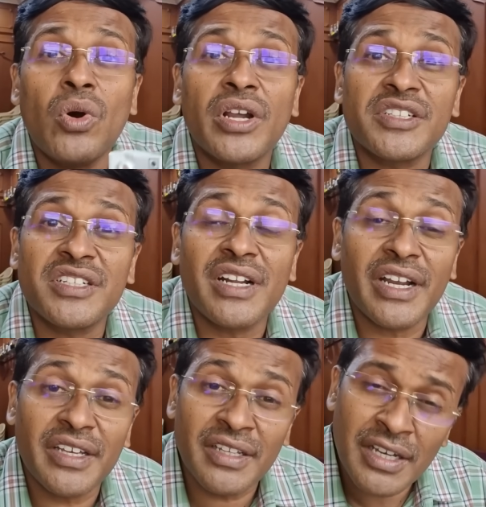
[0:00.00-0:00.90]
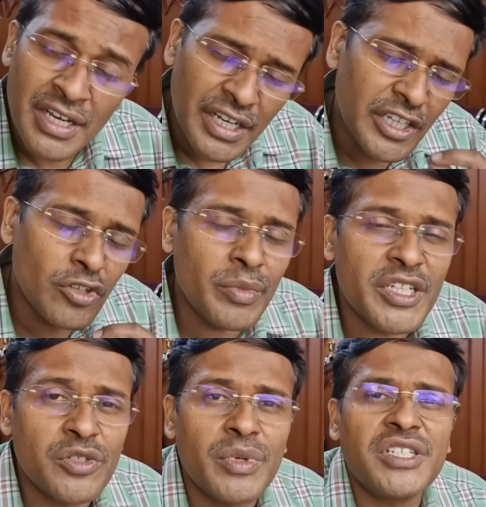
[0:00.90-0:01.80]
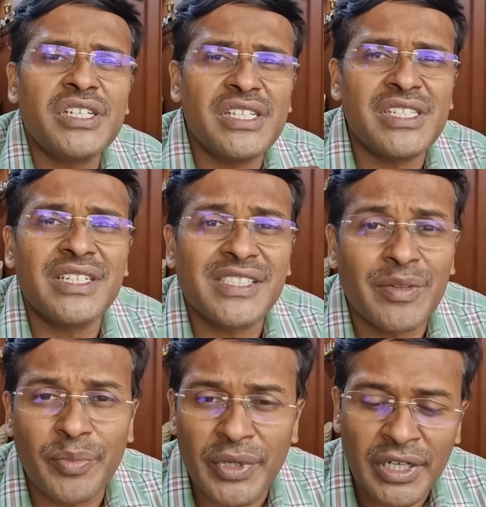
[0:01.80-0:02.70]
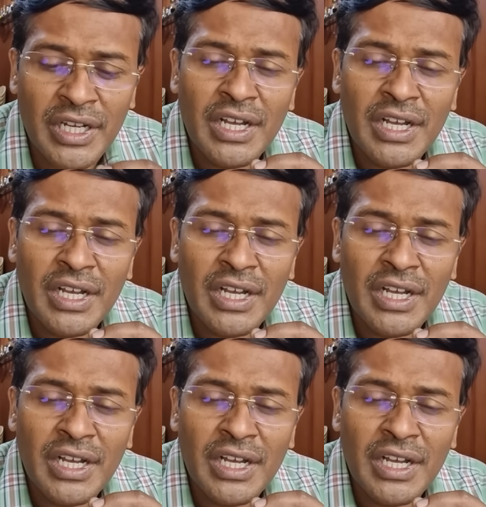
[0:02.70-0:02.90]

ஓஆர்எஸ்ன்னு கிடைக்குது இதுவுமே சும்மா சின்ன சின்ன சிப்பு